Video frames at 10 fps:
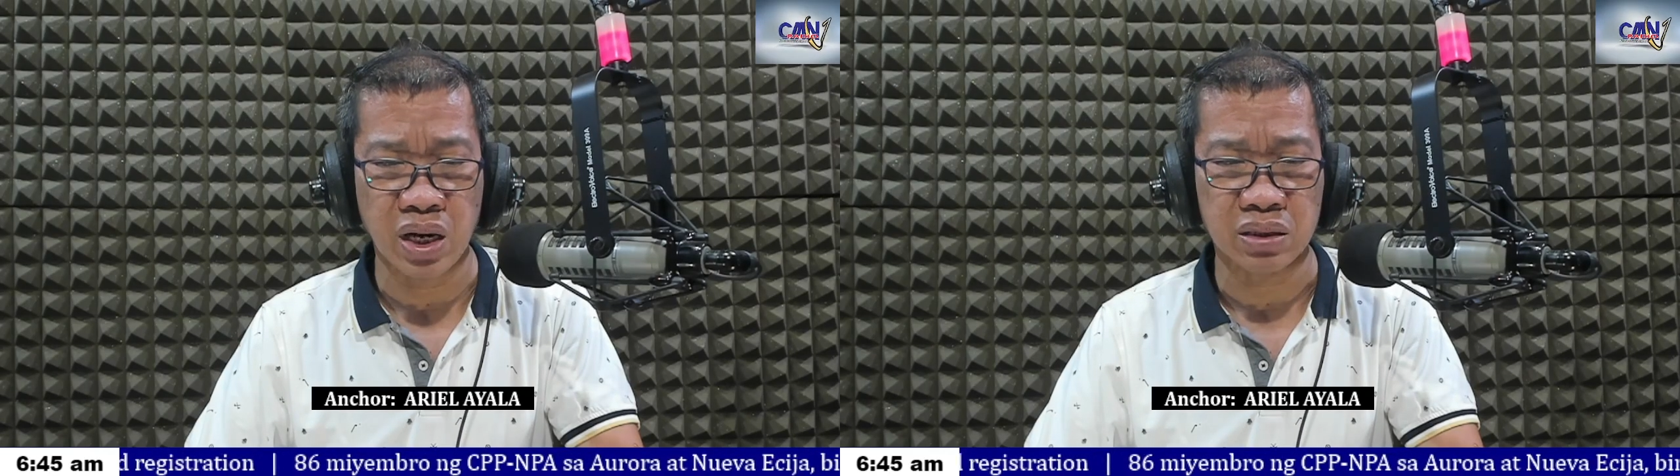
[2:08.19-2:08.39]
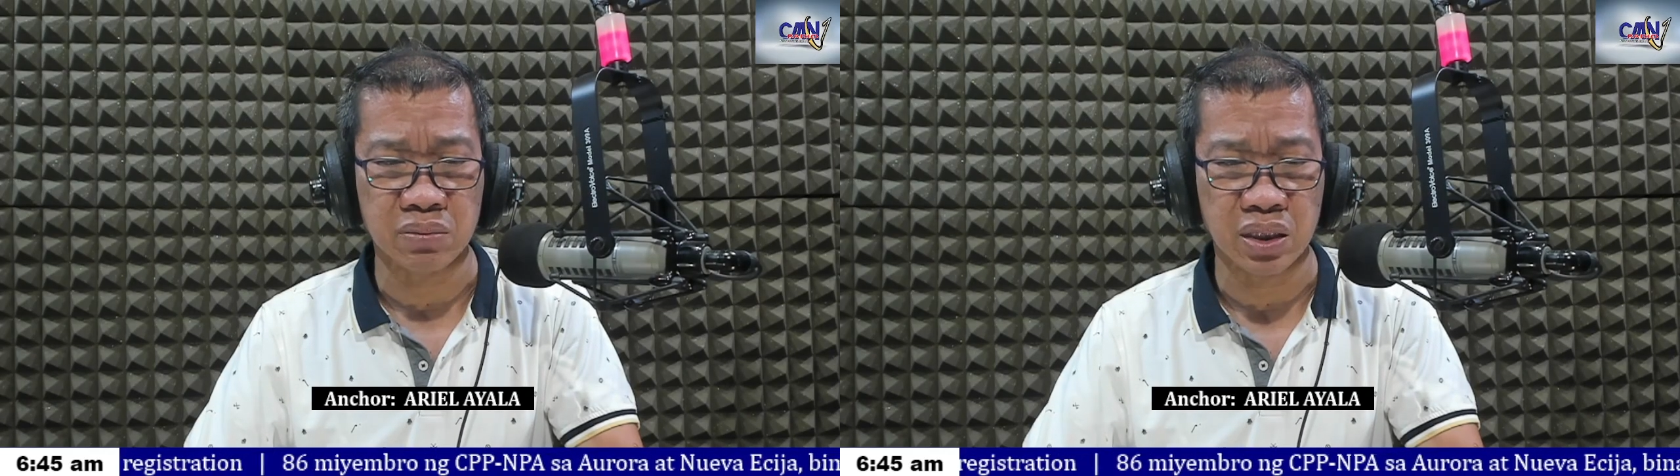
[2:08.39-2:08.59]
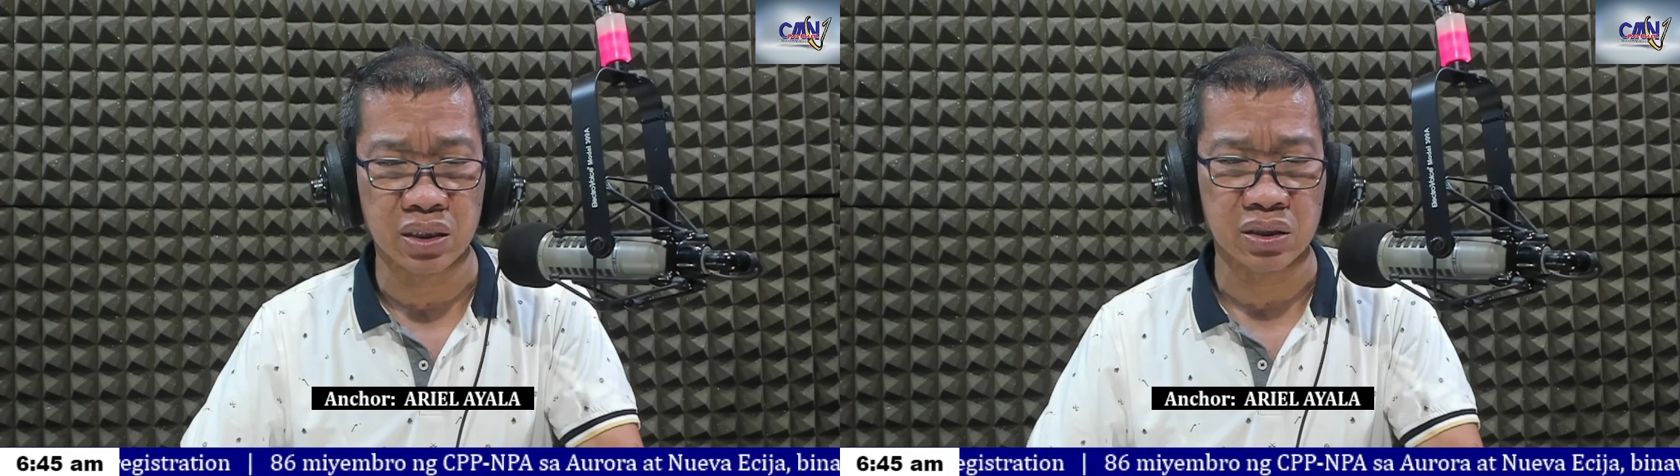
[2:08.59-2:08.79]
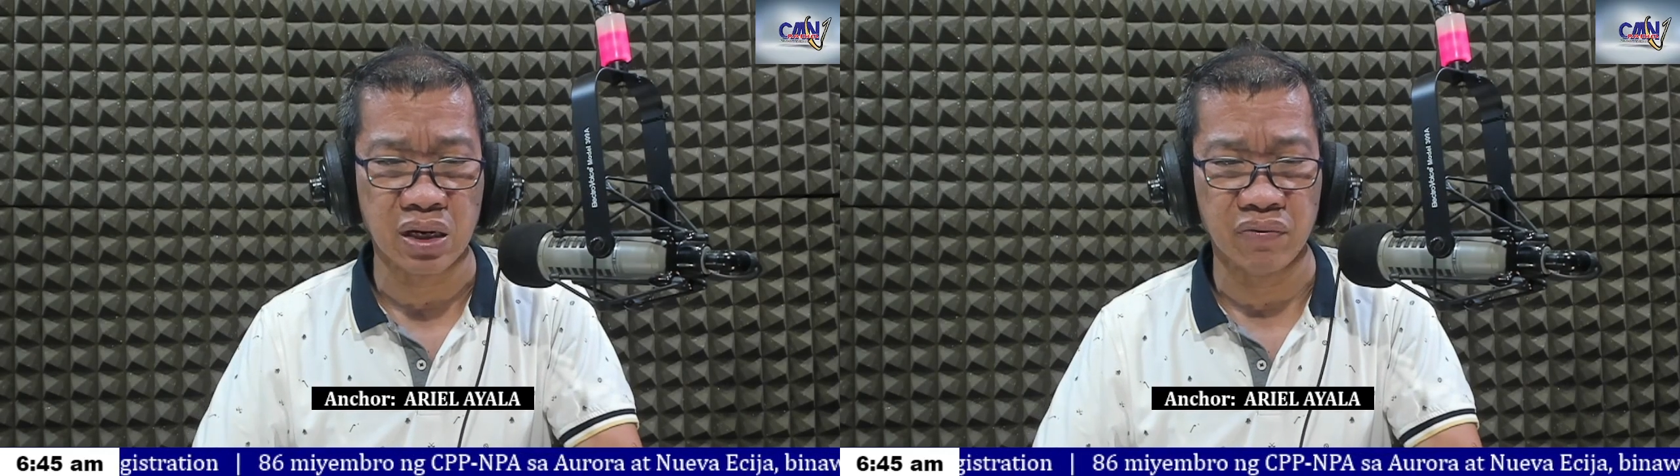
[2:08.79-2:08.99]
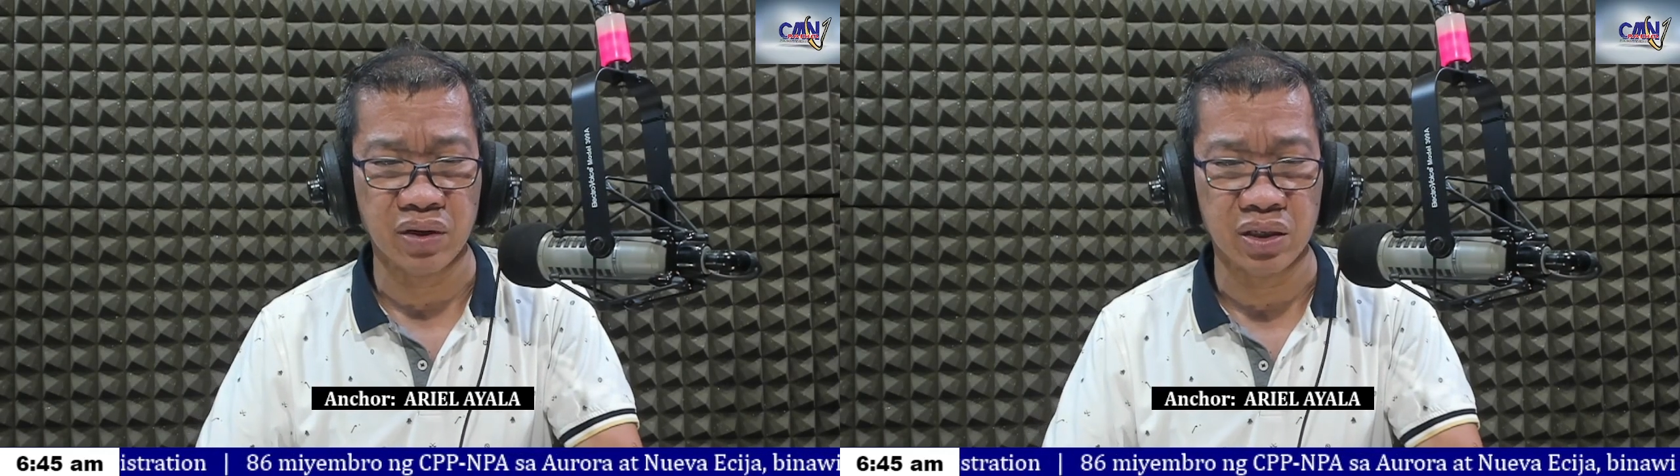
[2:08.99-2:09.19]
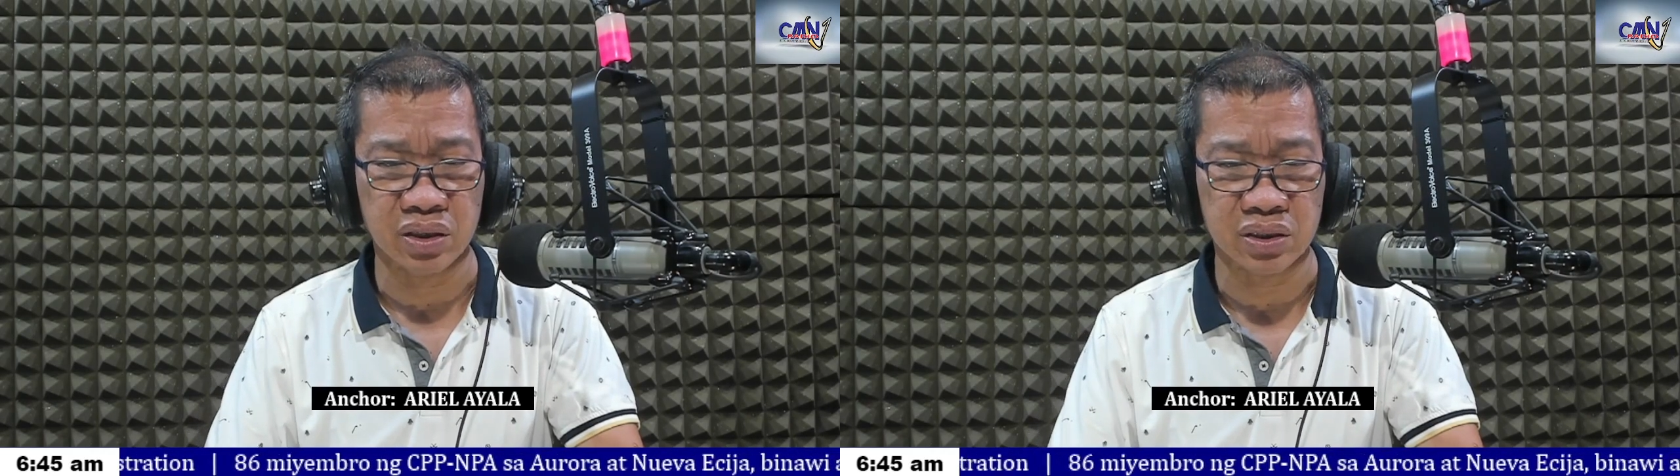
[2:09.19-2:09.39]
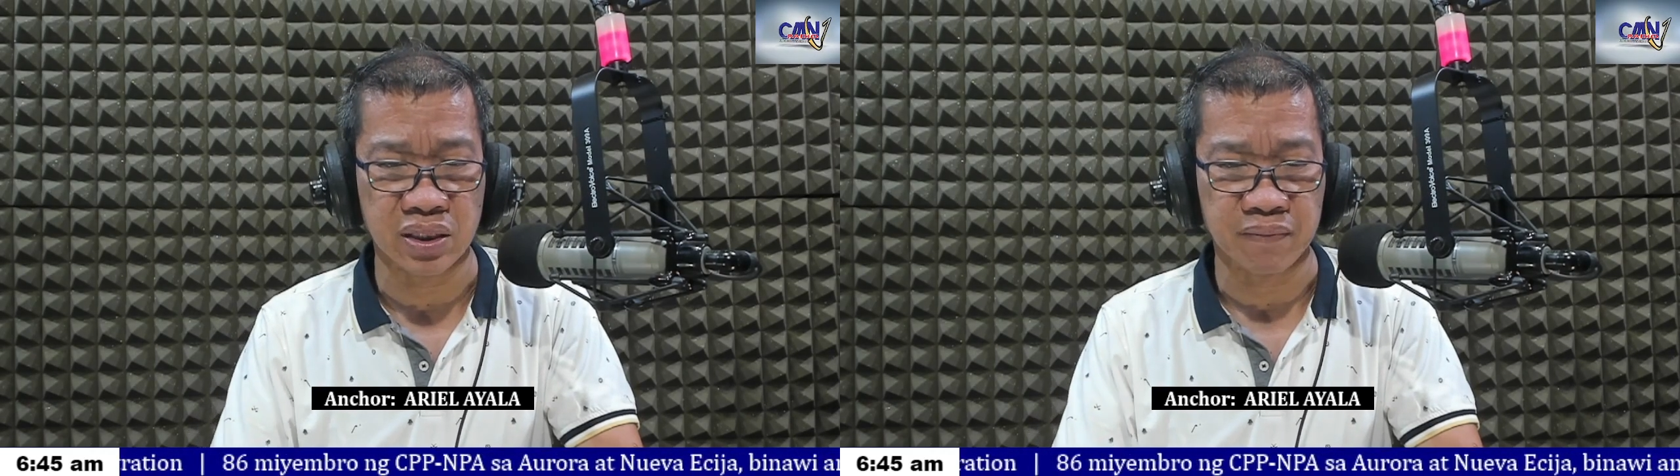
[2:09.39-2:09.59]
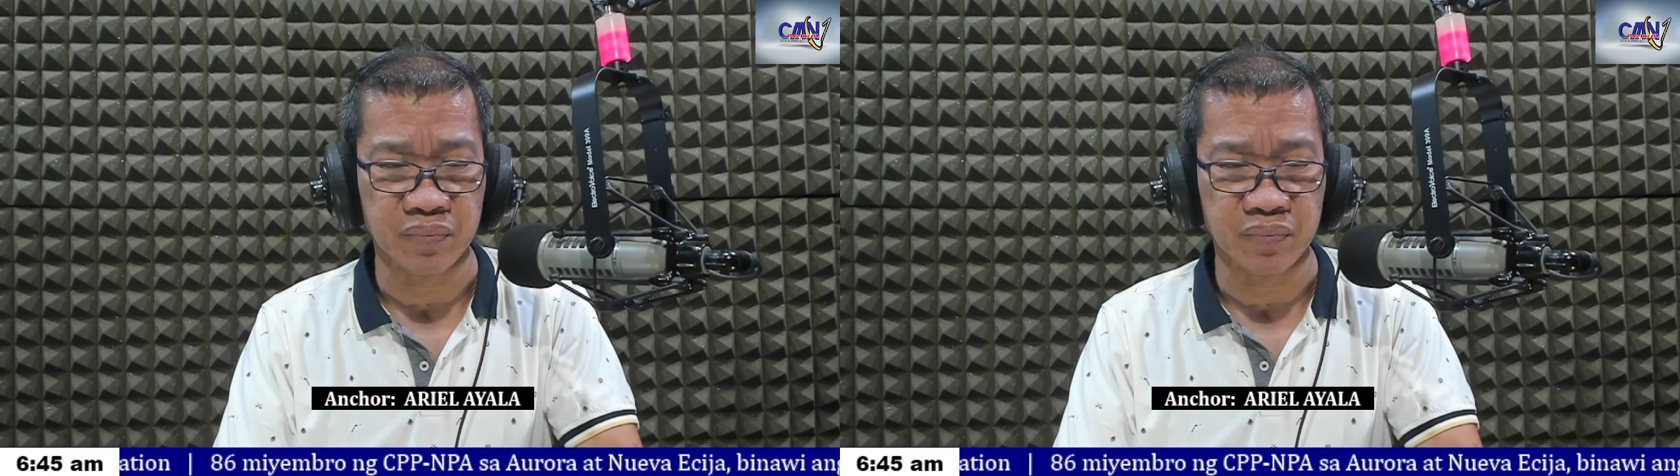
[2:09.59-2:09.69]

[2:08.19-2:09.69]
at mga travelers.